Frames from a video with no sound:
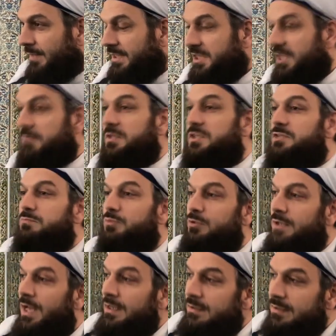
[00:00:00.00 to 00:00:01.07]
Kim için
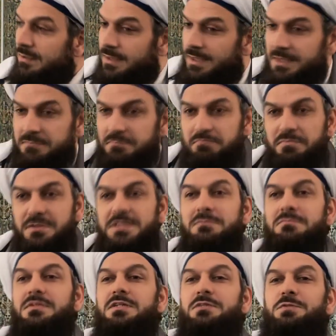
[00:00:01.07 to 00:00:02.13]
bunlar?
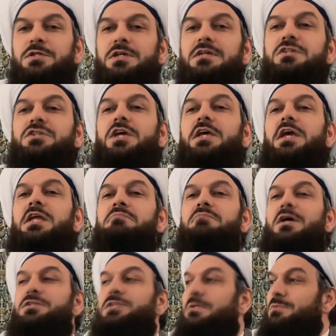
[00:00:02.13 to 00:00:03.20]
Bizim işe, işe yeni
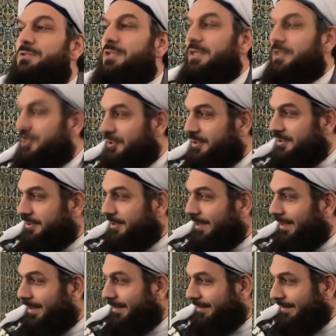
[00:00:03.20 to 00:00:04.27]
başlamışlar için işte
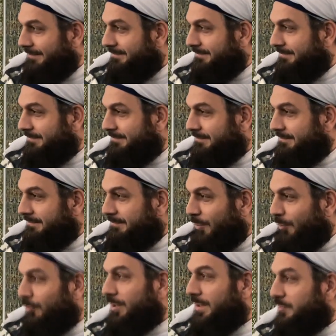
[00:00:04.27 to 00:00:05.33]
yani.
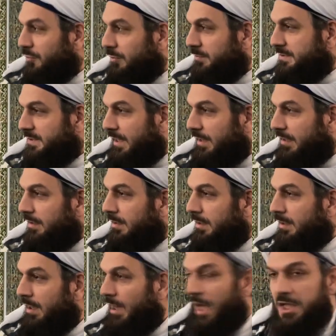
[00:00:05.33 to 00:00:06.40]
Öğretiyor bize.
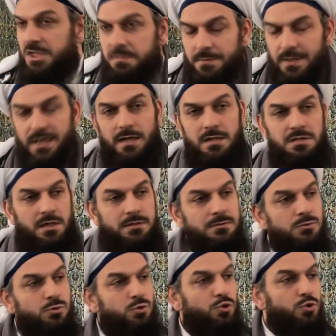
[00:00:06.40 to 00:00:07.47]
Aç
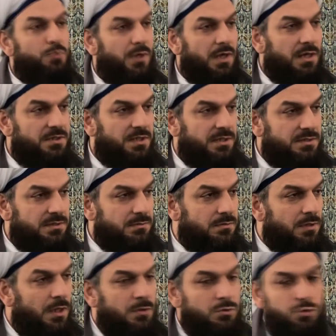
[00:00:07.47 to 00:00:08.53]
bırakacaksın, susuz bırakacaksın.
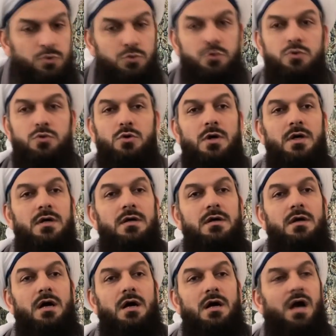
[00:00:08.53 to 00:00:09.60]
Çünkü
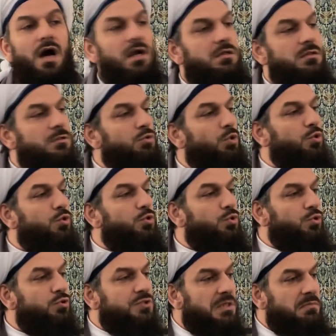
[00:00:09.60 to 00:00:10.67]
karnını
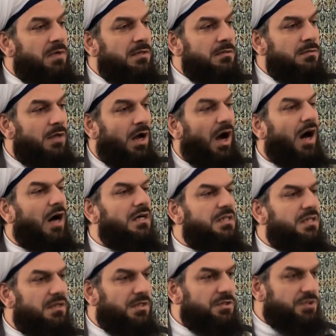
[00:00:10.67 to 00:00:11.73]
doyurduğun zaman
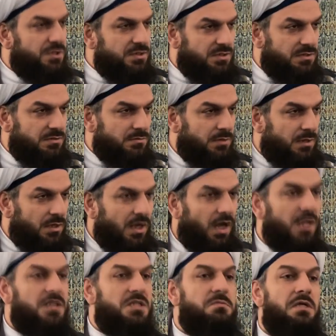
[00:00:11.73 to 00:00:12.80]
ağırlaşırsın.
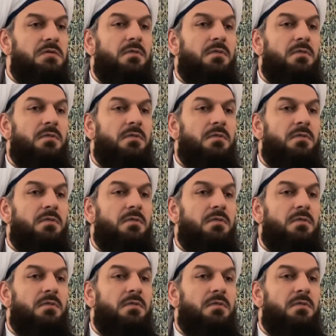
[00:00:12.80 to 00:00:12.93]
Kalkıp